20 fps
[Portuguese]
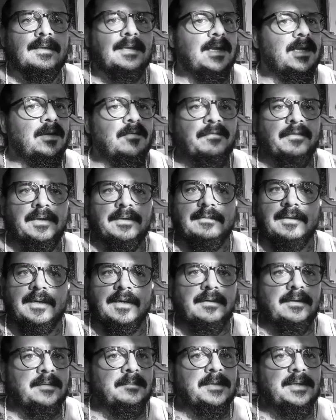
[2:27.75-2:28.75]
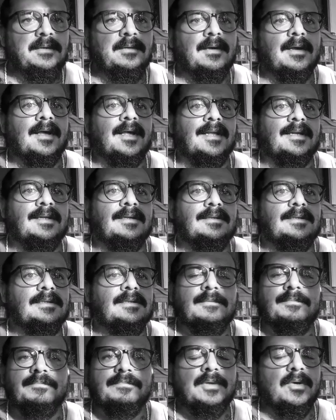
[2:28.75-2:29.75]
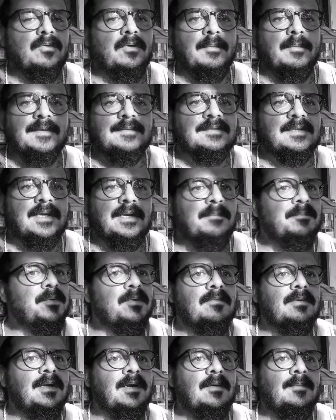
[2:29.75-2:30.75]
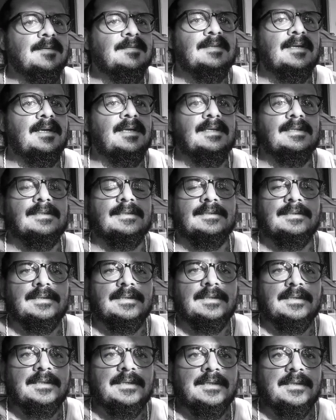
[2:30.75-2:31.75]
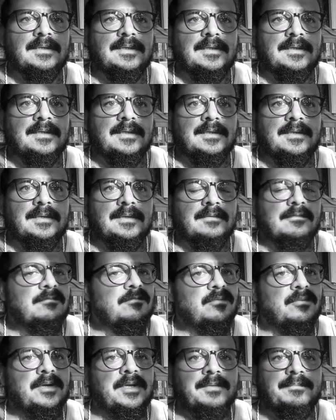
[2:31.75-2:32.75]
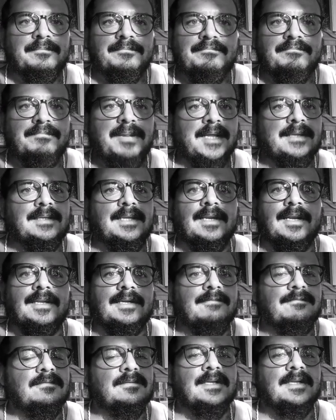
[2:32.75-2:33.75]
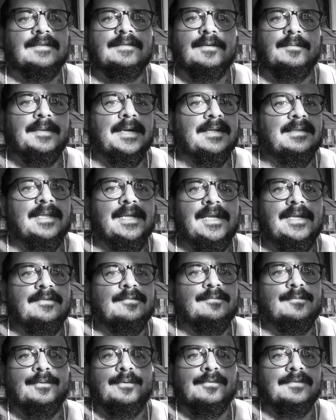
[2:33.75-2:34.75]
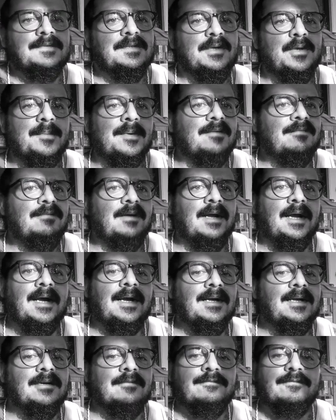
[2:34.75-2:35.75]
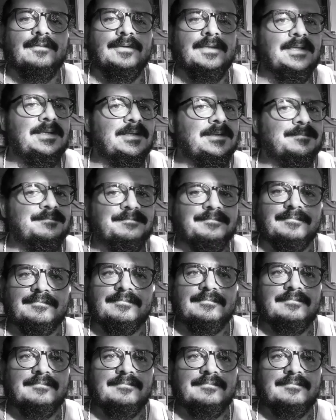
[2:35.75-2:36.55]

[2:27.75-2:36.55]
E aquilo foi entrando em mim, cara, e eu comecei a procurar uma saída. Fui bater lá na Fundação Bradesco e consegui uma vaga, fui